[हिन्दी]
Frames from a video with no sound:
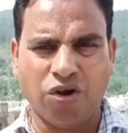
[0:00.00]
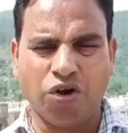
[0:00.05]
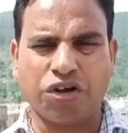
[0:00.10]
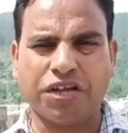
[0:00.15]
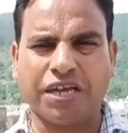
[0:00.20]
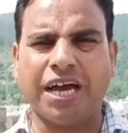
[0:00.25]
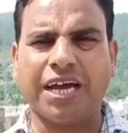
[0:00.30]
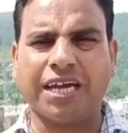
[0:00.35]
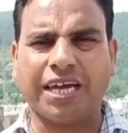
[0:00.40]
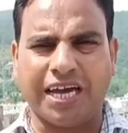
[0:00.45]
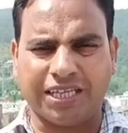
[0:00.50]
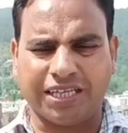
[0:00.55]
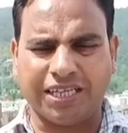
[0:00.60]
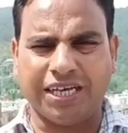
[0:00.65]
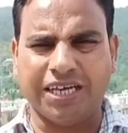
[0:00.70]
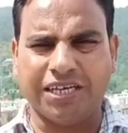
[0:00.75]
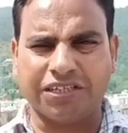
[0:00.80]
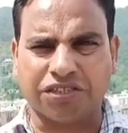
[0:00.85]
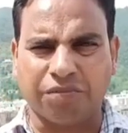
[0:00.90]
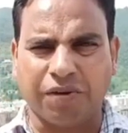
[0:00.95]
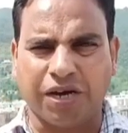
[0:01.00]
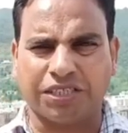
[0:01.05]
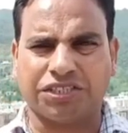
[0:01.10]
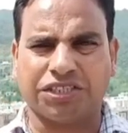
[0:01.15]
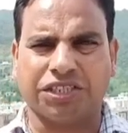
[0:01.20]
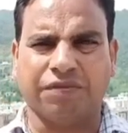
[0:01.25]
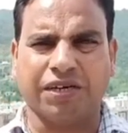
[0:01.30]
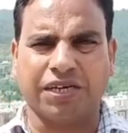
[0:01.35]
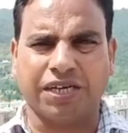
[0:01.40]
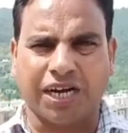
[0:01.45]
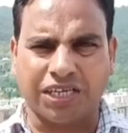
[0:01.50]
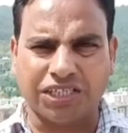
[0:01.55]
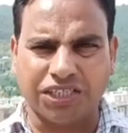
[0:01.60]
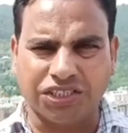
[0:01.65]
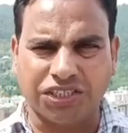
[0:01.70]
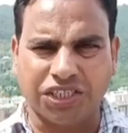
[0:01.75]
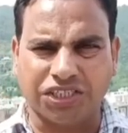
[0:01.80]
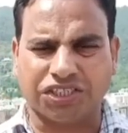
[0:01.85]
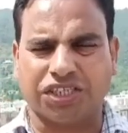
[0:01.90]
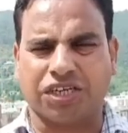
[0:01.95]
और क्या कहते हैं ये समाज सेवक
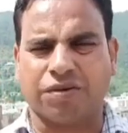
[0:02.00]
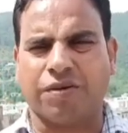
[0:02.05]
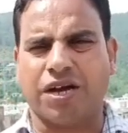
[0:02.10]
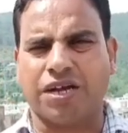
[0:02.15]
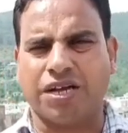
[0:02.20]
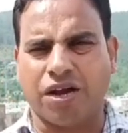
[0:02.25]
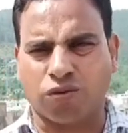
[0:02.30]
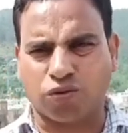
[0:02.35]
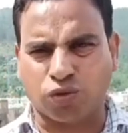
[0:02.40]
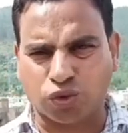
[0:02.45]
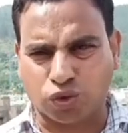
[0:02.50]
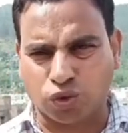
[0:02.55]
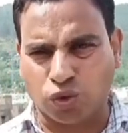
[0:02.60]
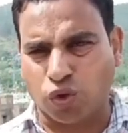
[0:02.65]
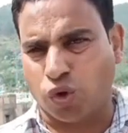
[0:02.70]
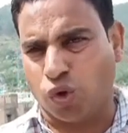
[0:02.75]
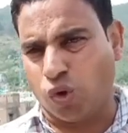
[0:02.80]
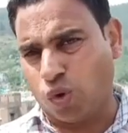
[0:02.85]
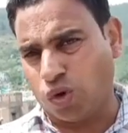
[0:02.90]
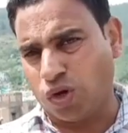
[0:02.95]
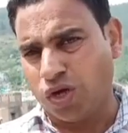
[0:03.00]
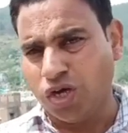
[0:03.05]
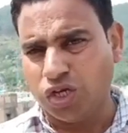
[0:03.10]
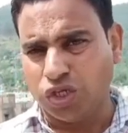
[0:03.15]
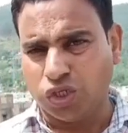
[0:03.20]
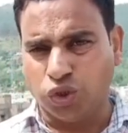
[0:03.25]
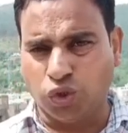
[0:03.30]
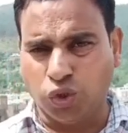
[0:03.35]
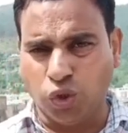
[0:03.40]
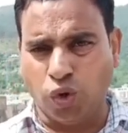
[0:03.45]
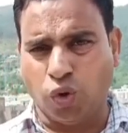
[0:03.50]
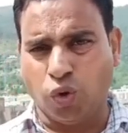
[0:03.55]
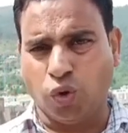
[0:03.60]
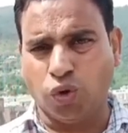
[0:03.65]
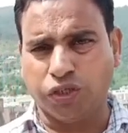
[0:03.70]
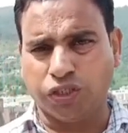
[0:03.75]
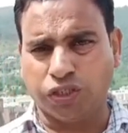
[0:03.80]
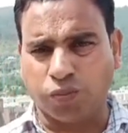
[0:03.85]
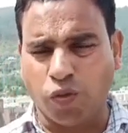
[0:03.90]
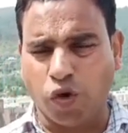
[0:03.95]
राजेंद्र शर्मा या कुछ और लोग जो
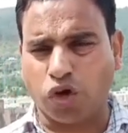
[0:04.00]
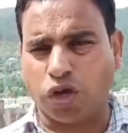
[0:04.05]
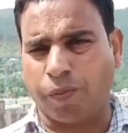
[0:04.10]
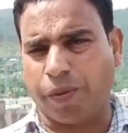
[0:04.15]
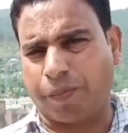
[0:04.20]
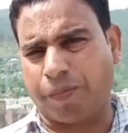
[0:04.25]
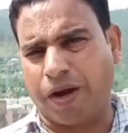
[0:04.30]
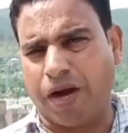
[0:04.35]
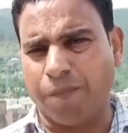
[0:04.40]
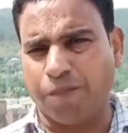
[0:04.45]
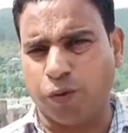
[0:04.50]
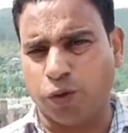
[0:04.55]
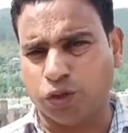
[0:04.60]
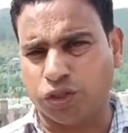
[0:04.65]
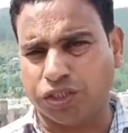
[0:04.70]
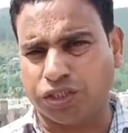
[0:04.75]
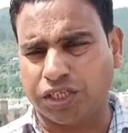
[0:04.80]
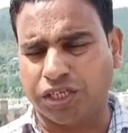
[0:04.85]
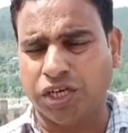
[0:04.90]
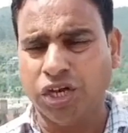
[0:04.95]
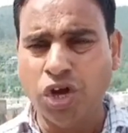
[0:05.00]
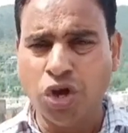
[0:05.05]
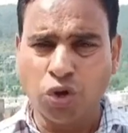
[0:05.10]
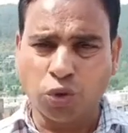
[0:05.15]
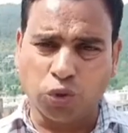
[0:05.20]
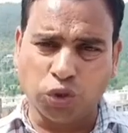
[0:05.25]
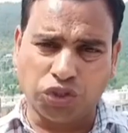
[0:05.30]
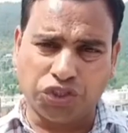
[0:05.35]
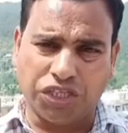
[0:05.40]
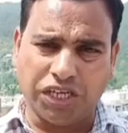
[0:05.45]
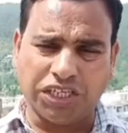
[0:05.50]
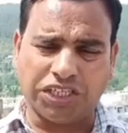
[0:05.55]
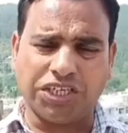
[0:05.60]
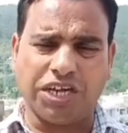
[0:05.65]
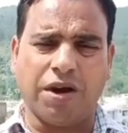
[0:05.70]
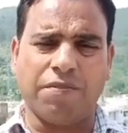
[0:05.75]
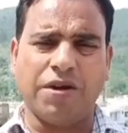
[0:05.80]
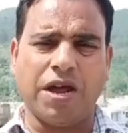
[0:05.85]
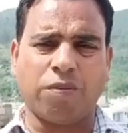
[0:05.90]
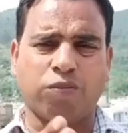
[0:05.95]
इस मौके पर वहाँ पहुँचे थे कुछ
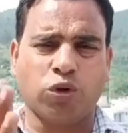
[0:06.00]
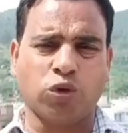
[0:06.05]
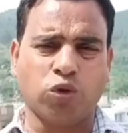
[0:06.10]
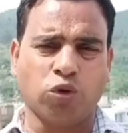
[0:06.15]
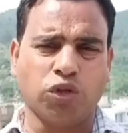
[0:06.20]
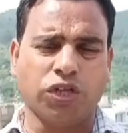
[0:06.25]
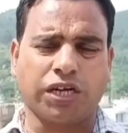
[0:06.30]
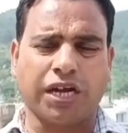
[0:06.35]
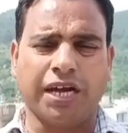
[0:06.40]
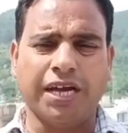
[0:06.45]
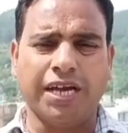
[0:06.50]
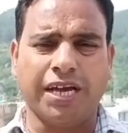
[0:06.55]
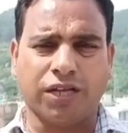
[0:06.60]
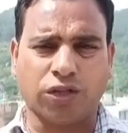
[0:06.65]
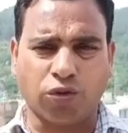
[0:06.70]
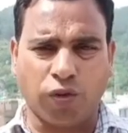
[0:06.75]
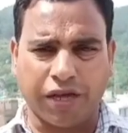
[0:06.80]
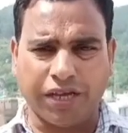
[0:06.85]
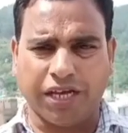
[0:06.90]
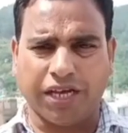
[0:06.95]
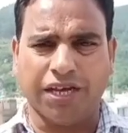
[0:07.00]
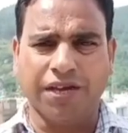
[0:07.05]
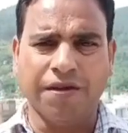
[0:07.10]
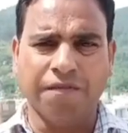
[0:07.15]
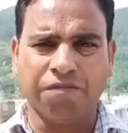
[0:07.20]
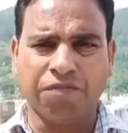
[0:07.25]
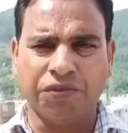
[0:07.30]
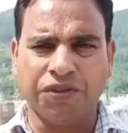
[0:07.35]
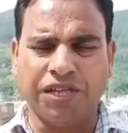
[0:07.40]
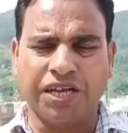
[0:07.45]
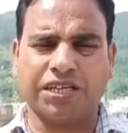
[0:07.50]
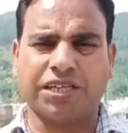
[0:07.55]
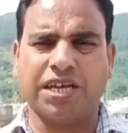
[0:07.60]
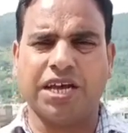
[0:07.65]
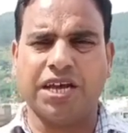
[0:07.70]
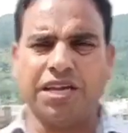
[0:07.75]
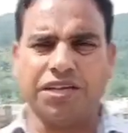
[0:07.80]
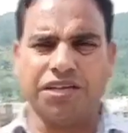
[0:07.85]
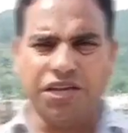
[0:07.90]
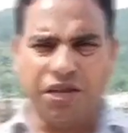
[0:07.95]
दृश्य हमने आपको जरूर दिखाए हैं तो आइए देखते
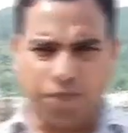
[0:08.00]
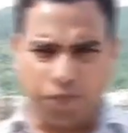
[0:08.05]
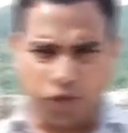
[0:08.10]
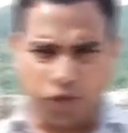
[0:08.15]
हैं ये